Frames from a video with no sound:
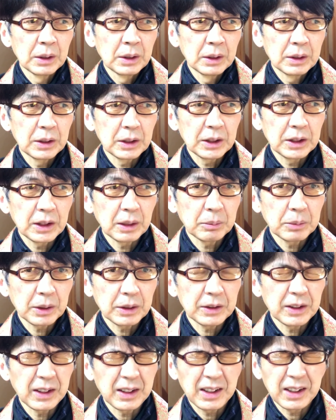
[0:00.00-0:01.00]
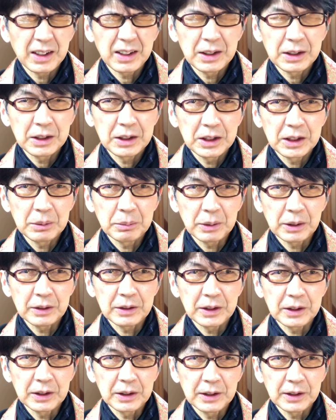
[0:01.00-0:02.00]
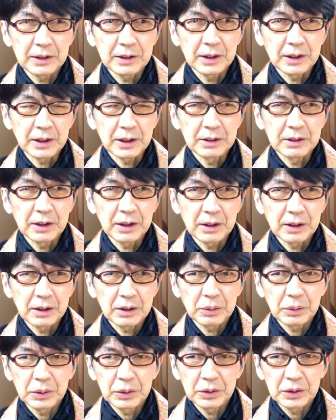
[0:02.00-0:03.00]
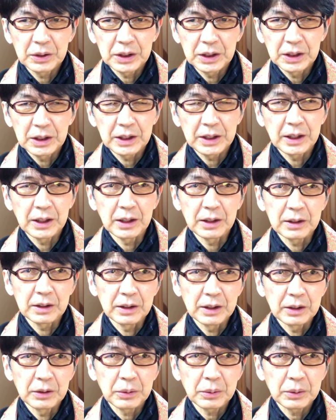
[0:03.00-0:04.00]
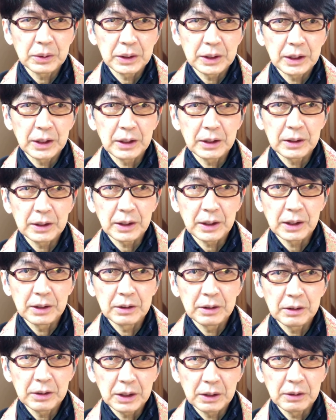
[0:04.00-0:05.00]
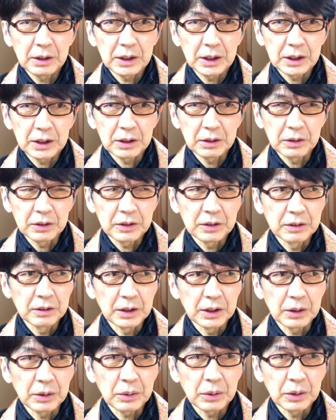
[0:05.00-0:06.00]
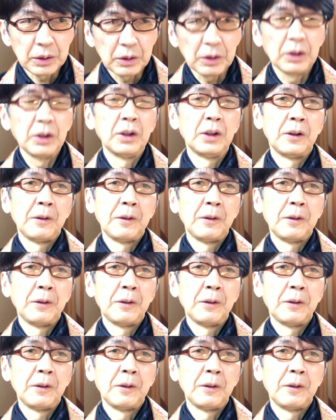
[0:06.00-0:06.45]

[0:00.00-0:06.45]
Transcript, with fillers: で北村さんがなんで西村さんになったか言ったらご養子に来はってどこに来はったか言ったら私の住んでるこの。